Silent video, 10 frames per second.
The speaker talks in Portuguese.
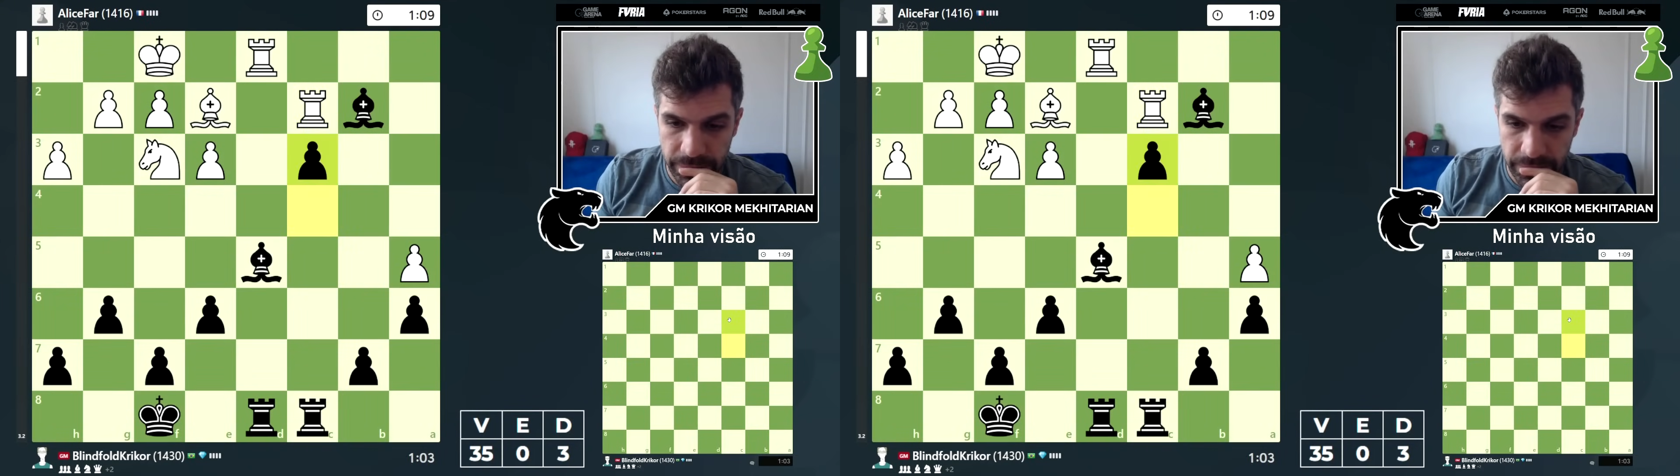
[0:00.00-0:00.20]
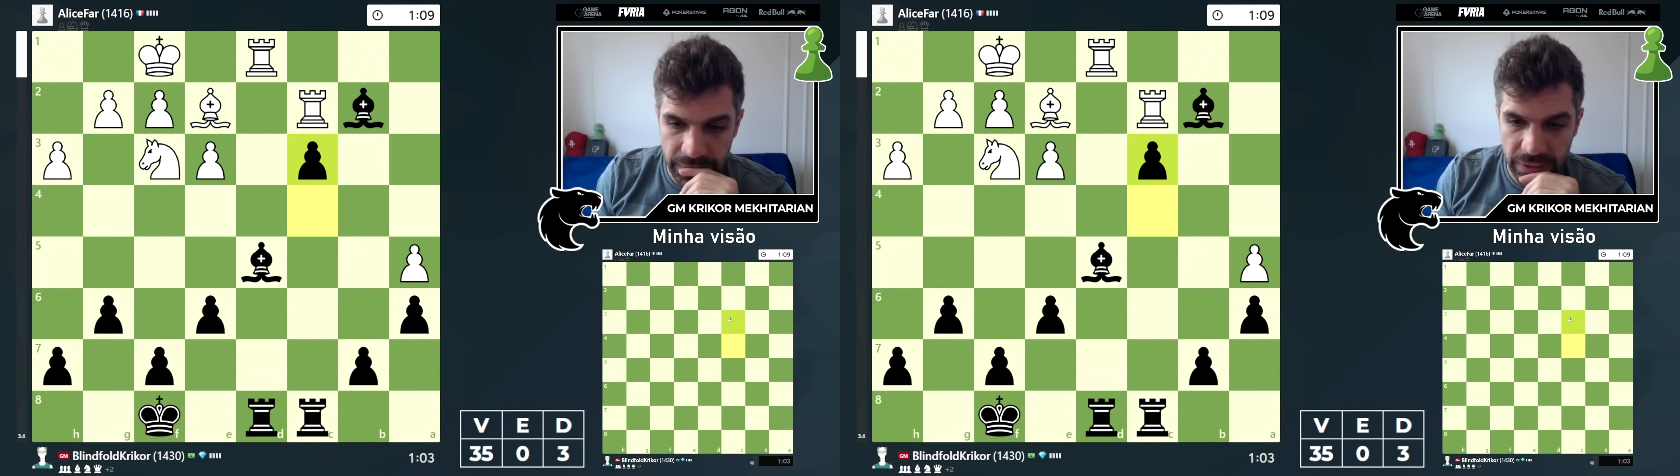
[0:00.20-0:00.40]

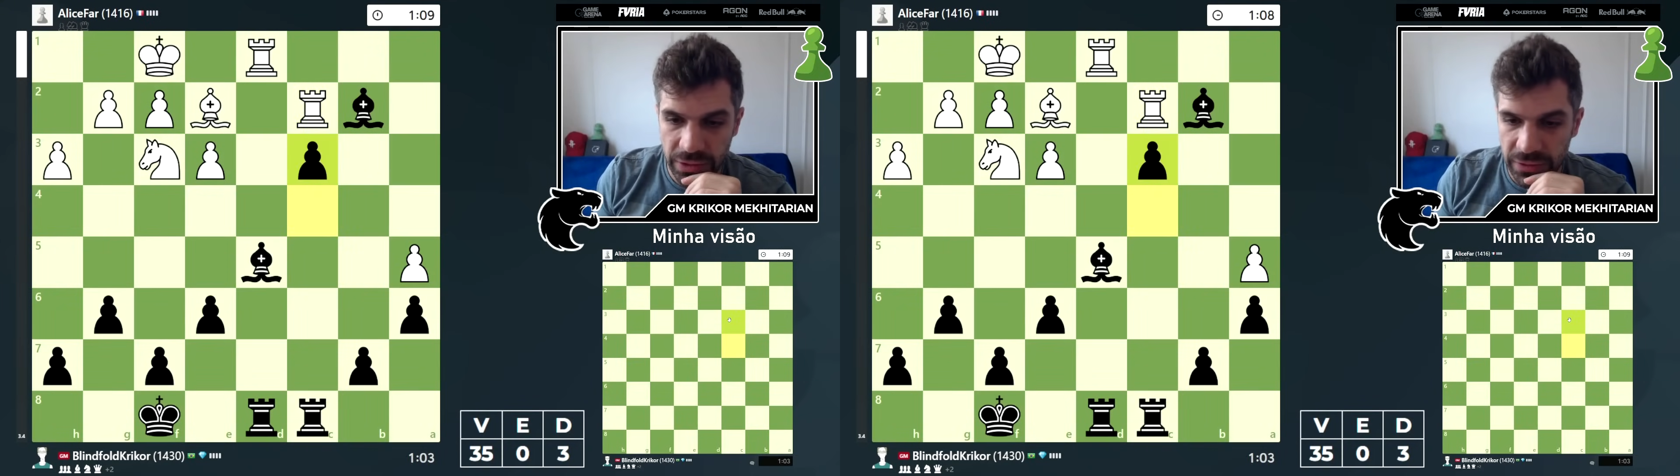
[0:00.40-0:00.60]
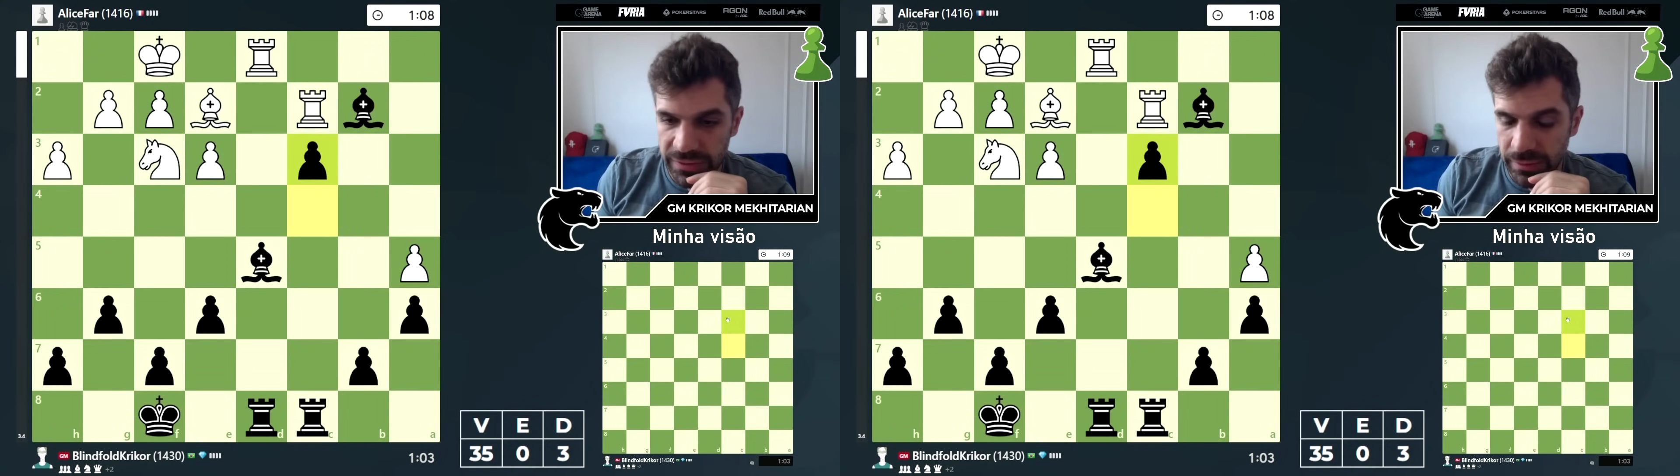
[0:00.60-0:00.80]
E agora
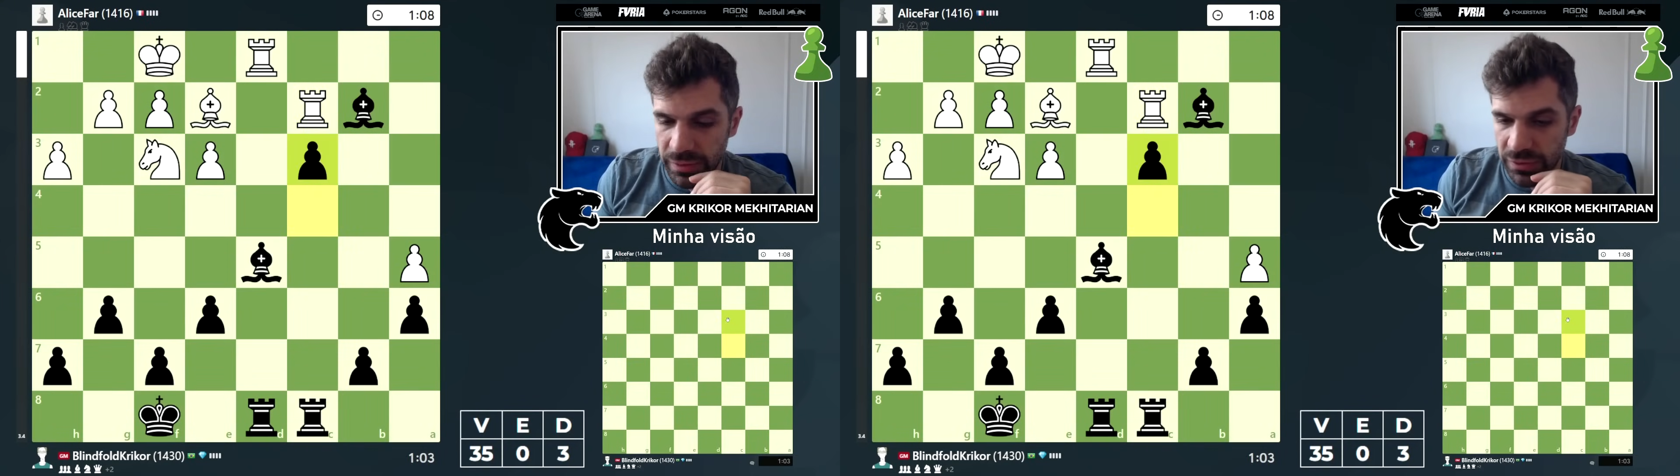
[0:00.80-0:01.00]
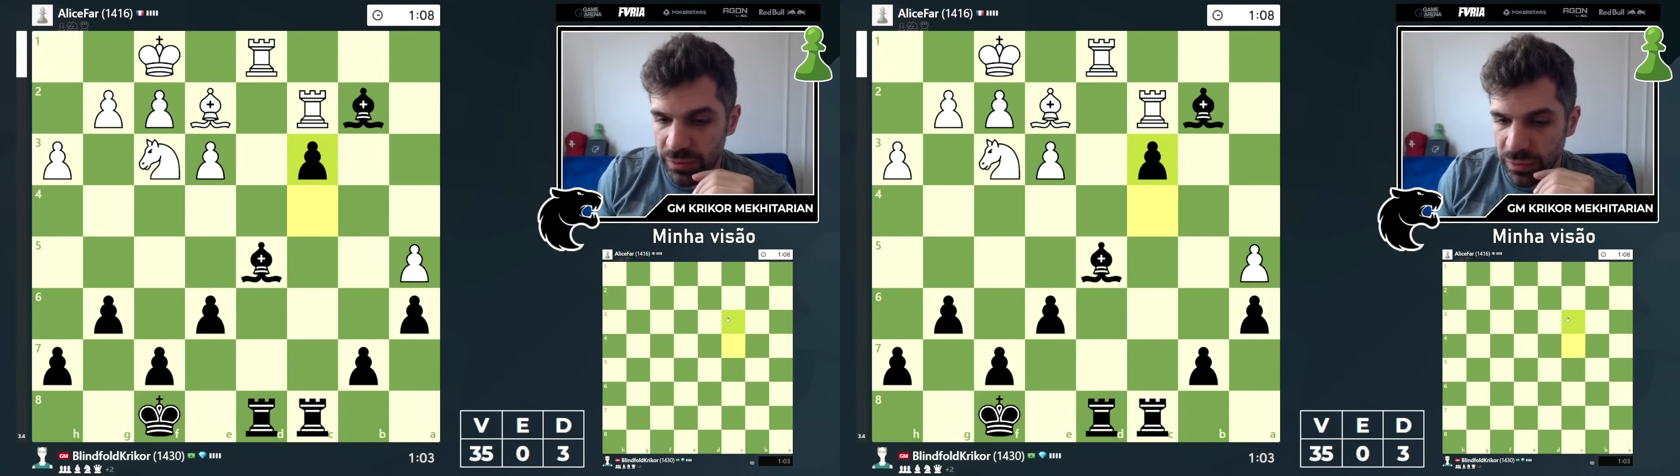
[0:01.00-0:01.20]
eu
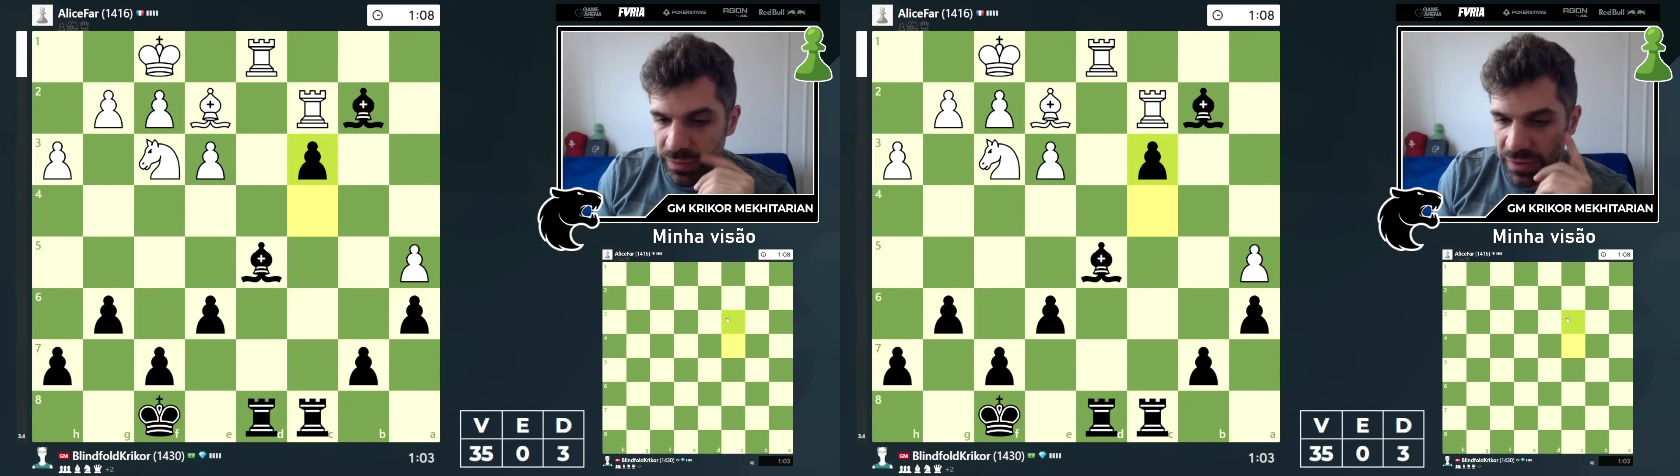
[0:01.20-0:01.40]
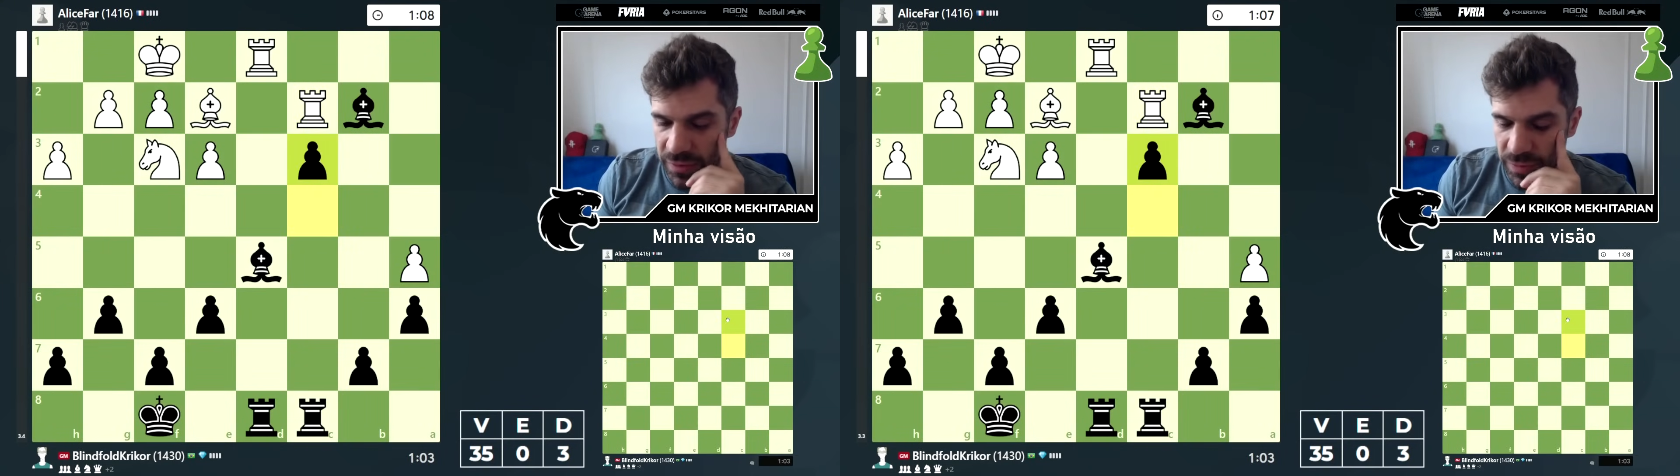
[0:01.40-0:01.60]
estabilizo meu
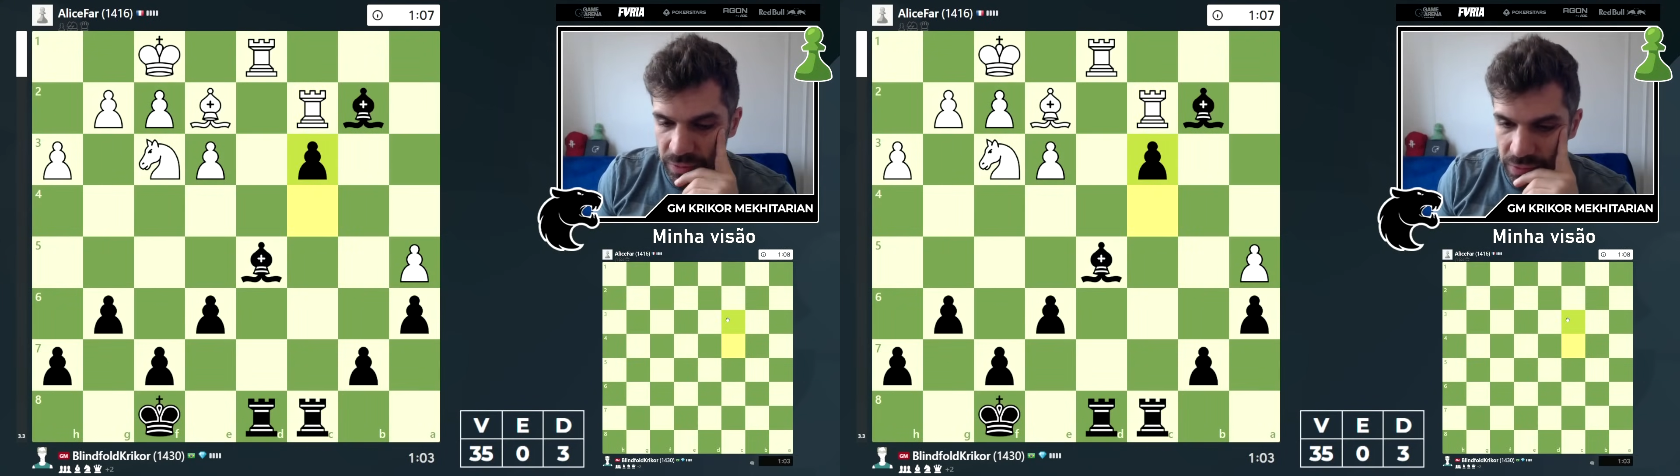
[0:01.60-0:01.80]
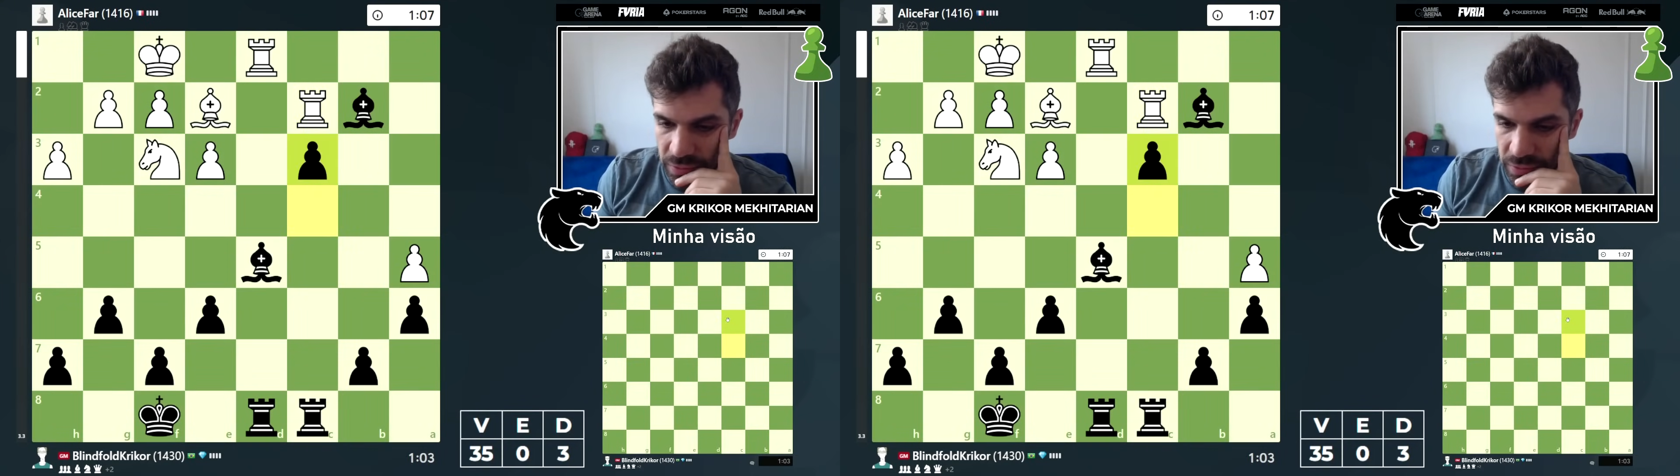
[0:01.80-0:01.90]
bispo.